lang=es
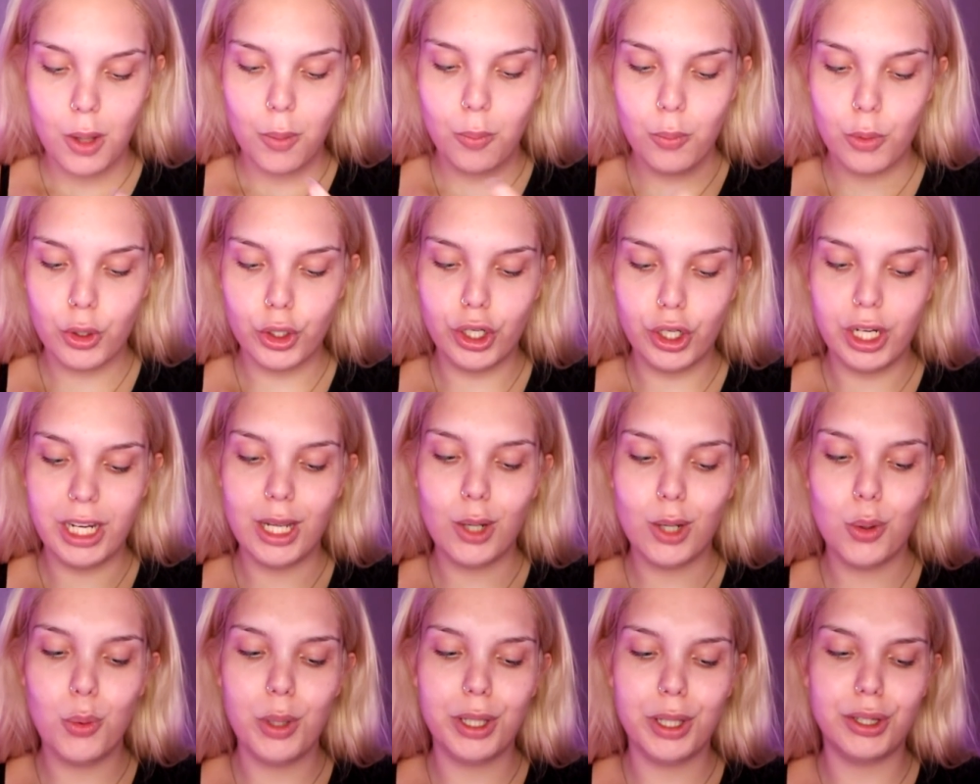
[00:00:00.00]
Bueno, les
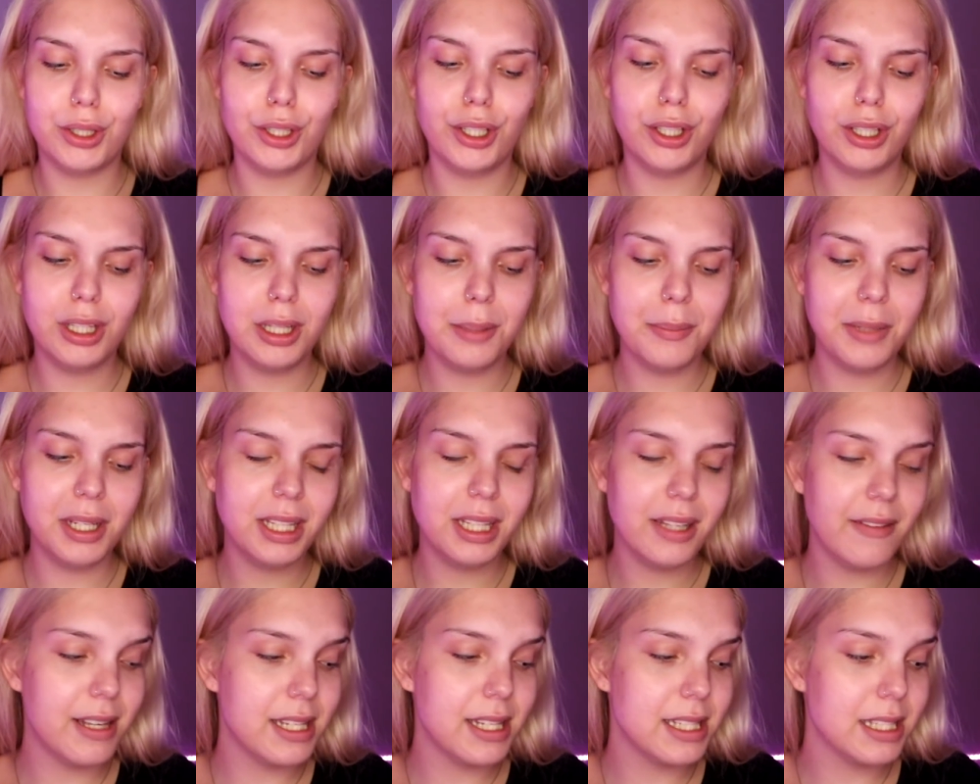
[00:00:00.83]
cuento, yo también
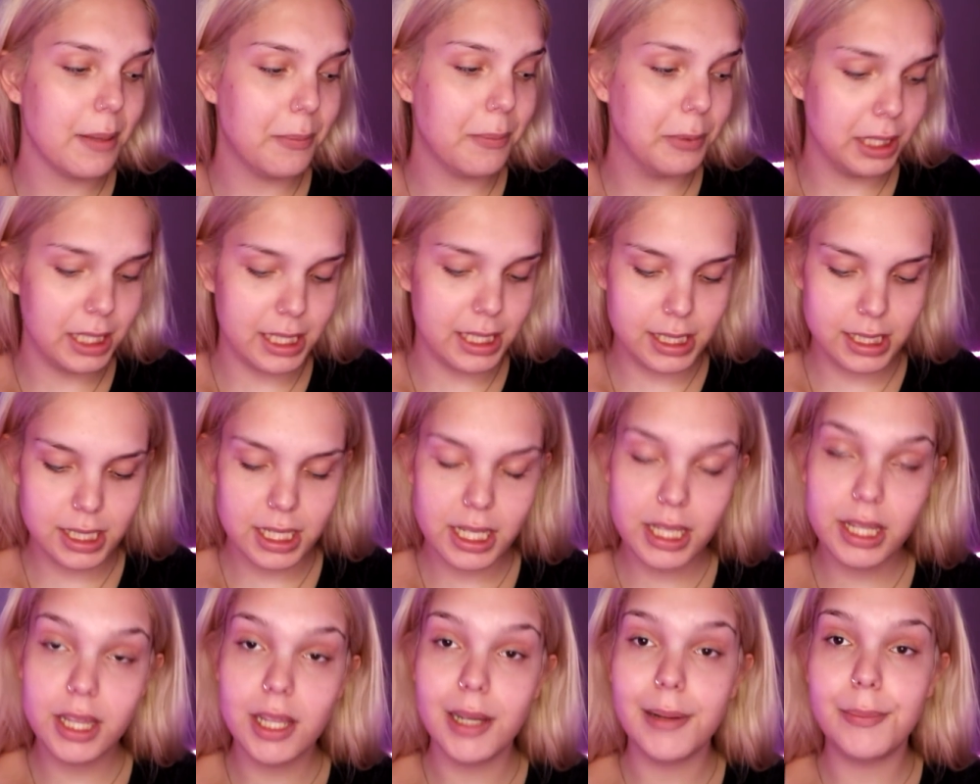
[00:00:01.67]
estaba
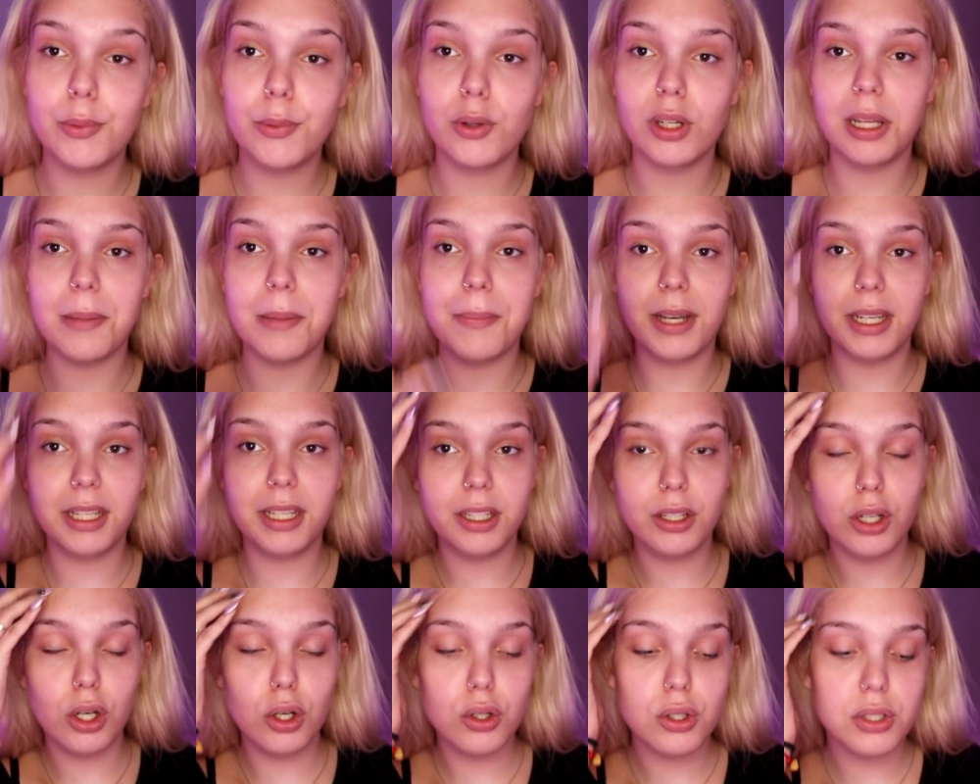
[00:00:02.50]
desaparecida porque para
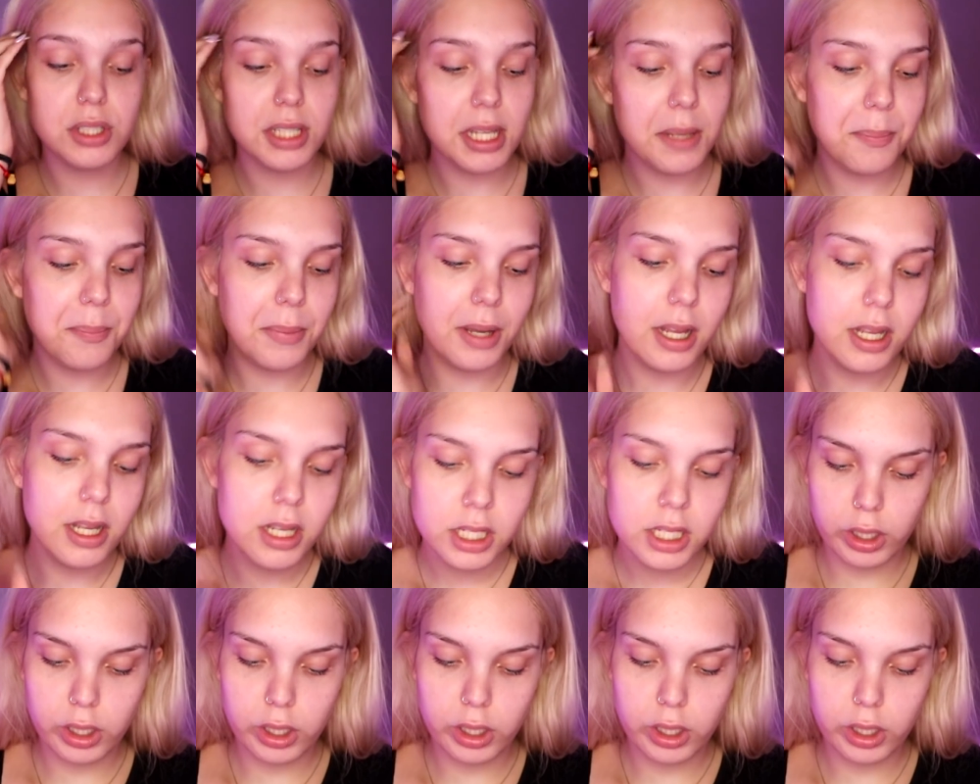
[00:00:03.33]
quien no lo sepa,